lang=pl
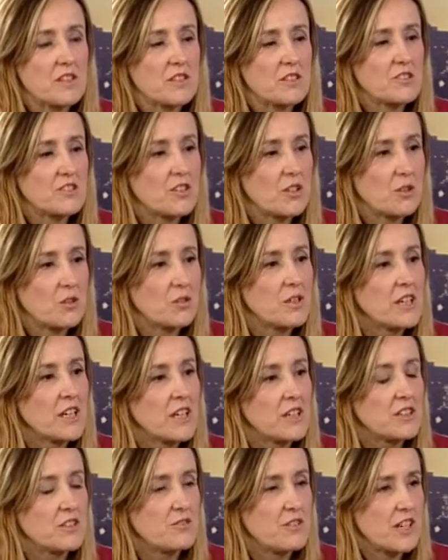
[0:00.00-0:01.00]
co
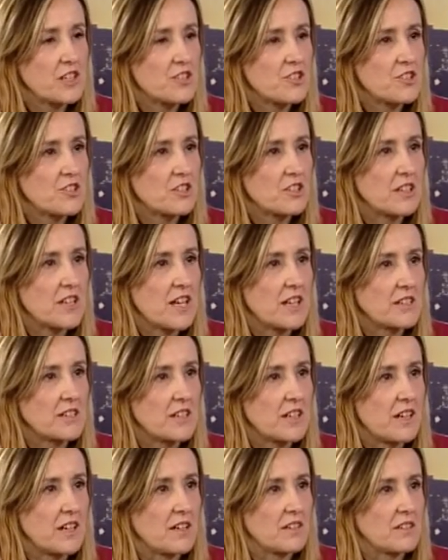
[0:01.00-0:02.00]
2-3
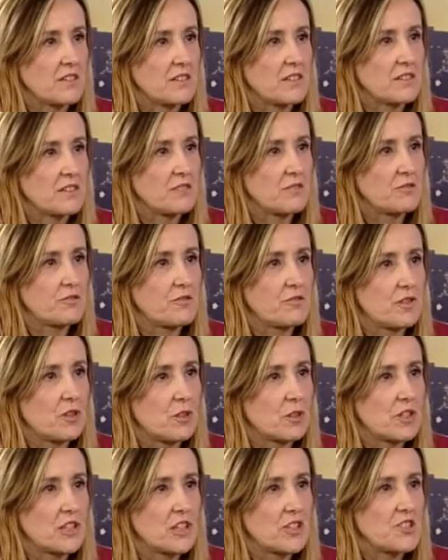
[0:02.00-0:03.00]
lata w
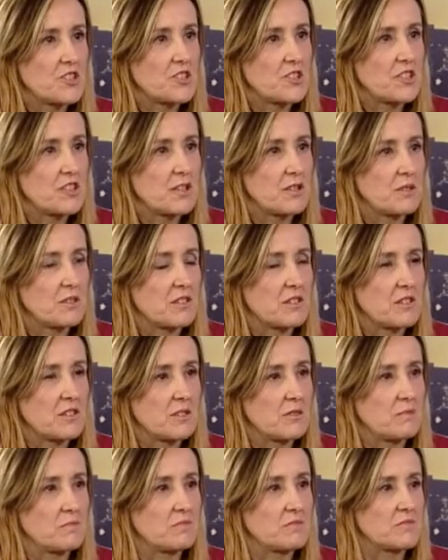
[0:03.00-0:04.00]
okresie
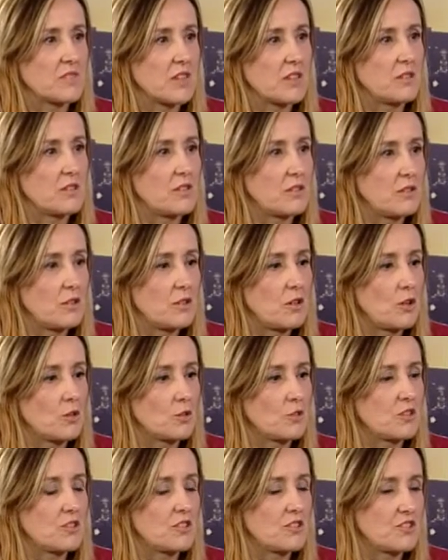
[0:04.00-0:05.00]

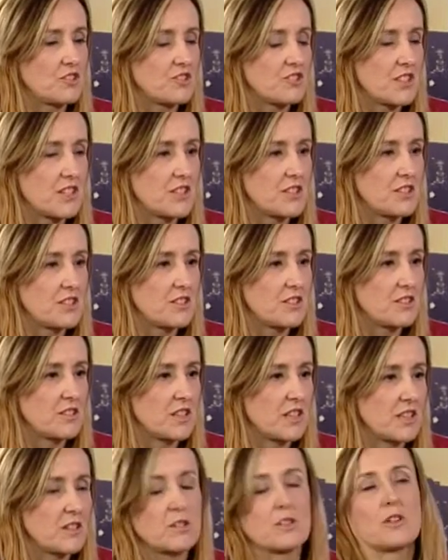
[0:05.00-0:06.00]
od 40
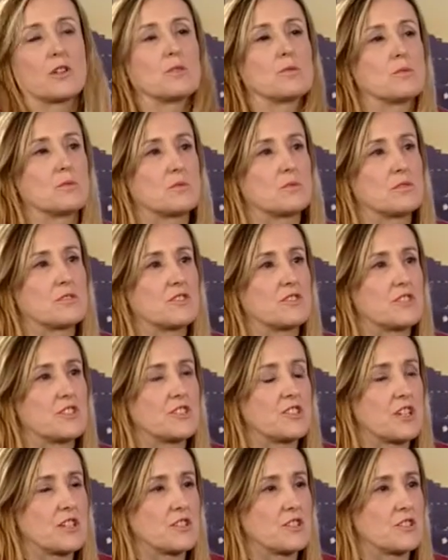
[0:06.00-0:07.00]
roku
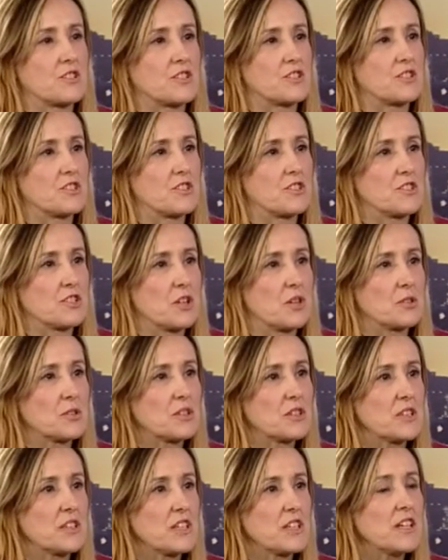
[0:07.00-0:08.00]
życia 20 do
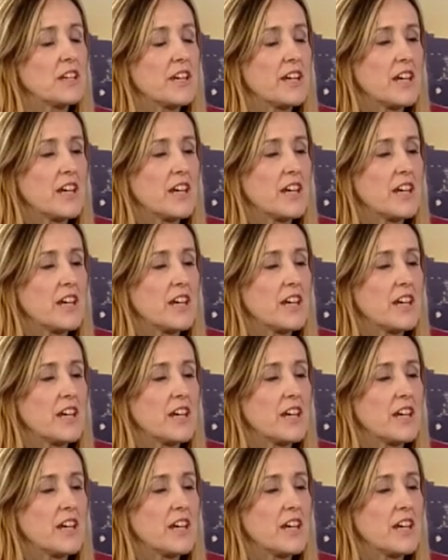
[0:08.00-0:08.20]
60. Y,